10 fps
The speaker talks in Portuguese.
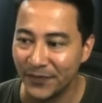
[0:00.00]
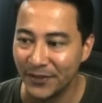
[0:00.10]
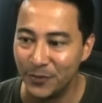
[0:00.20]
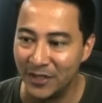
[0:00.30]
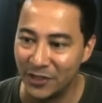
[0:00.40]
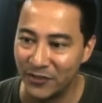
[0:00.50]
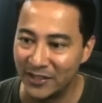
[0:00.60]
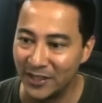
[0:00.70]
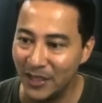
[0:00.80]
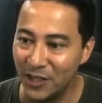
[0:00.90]
O Piqueires vai
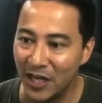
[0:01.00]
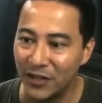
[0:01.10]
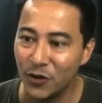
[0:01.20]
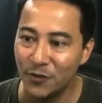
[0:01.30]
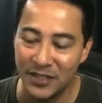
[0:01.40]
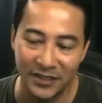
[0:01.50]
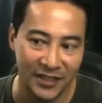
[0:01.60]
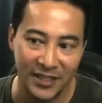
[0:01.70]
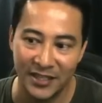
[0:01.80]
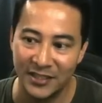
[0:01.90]
receber, ele já domina,
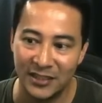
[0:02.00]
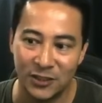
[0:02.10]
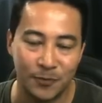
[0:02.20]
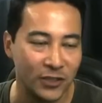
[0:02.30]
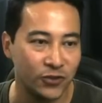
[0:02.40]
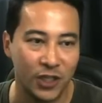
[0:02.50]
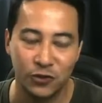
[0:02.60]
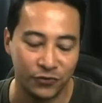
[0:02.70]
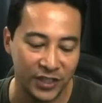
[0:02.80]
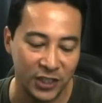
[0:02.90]
né? E aí esse espaço já é o
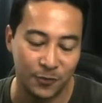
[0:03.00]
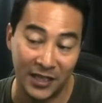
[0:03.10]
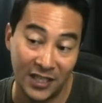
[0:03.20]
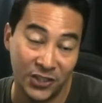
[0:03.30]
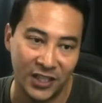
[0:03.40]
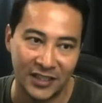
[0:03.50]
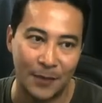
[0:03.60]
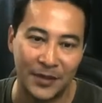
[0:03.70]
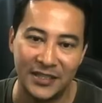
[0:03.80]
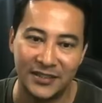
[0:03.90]
suficiente para ele
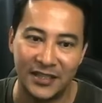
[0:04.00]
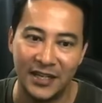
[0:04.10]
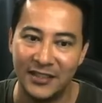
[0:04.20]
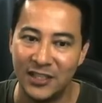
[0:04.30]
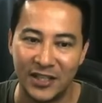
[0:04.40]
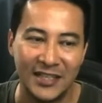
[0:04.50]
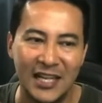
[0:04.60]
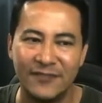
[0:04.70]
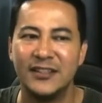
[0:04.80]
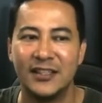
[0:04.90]
ajeitar para a esquerda, ele já nem
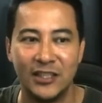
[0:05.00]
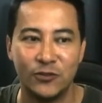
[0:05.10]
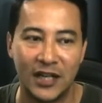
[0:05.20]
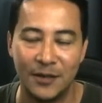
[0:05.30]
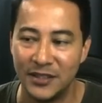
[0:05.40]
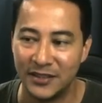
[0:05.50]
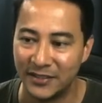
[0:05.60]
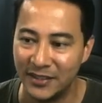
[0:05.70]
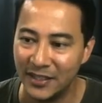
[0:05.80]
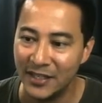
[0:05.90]
levanta tanto a cabeça
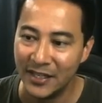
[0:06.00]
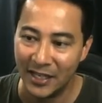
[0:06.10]
assim, né?